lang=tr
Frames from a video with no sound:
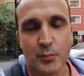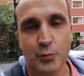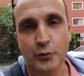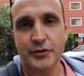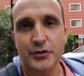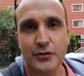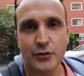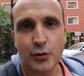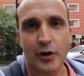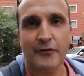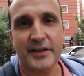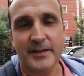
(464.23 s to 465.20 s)
Bu videoyu
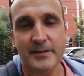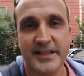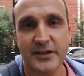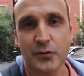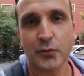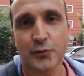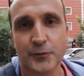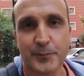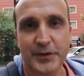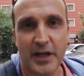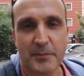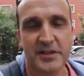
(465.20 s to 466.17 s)
Huawei Y9
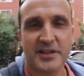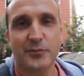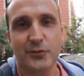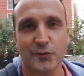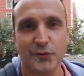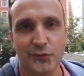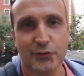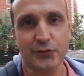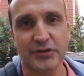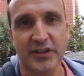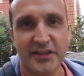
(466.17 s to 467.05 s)
Prime 2019'un